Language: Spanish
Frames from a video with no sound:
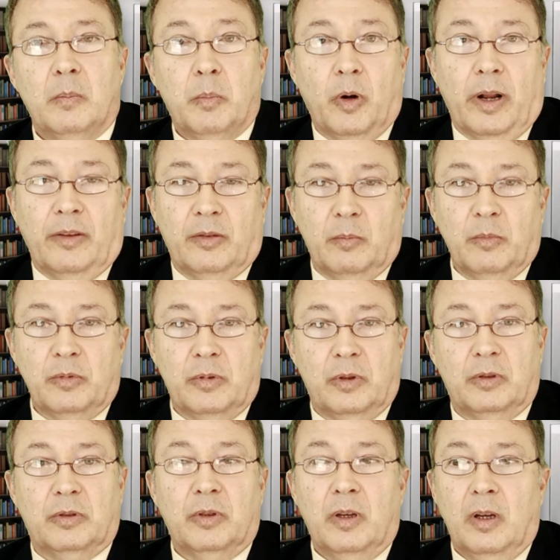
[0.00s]
Por eso
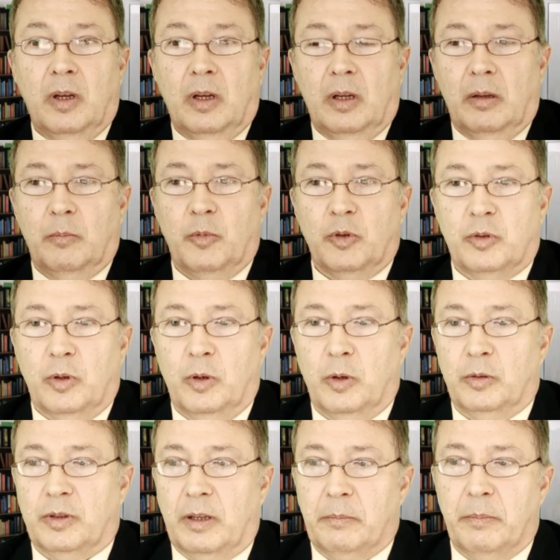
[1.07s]
muchos,
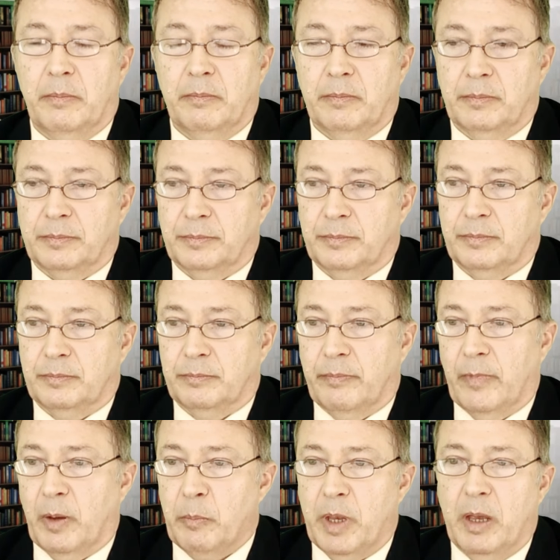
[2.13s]
muchos ah,
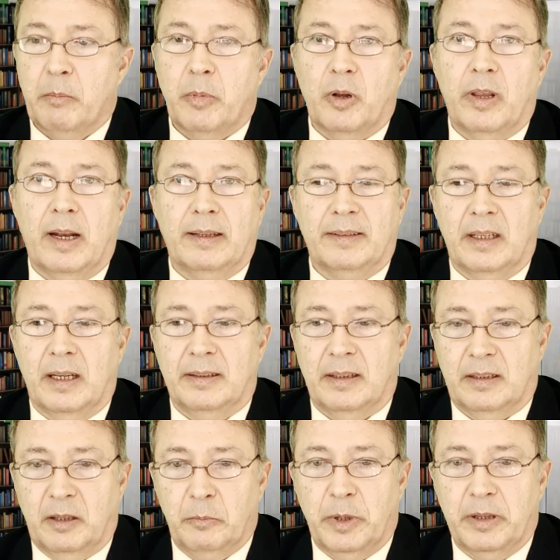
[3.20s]
mm, miembros de las
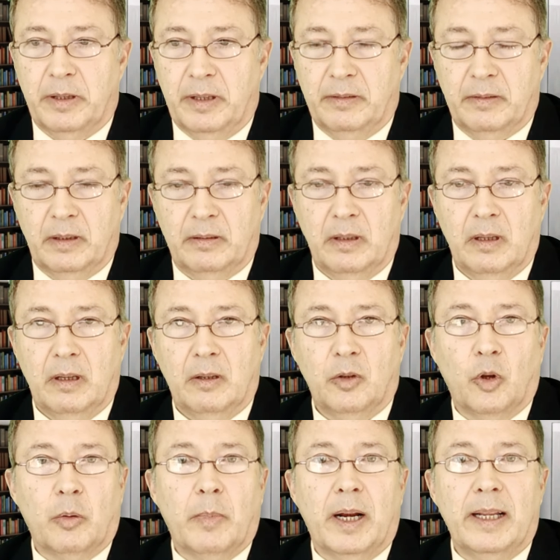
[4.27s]
iglesias adventistas
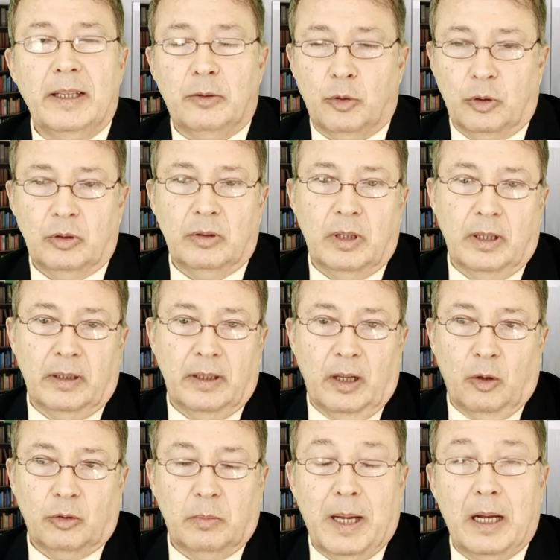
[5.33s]
normalitos
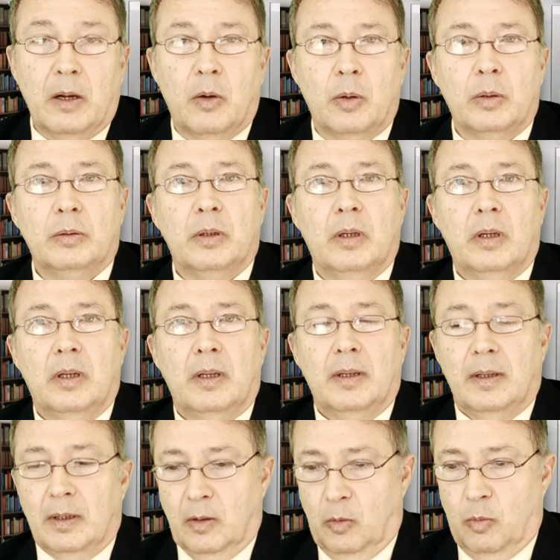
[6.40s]
de, los bancos,
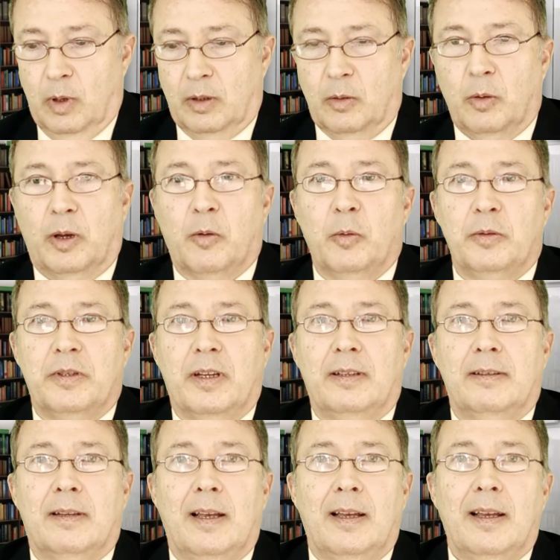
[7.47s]
cuando escuchan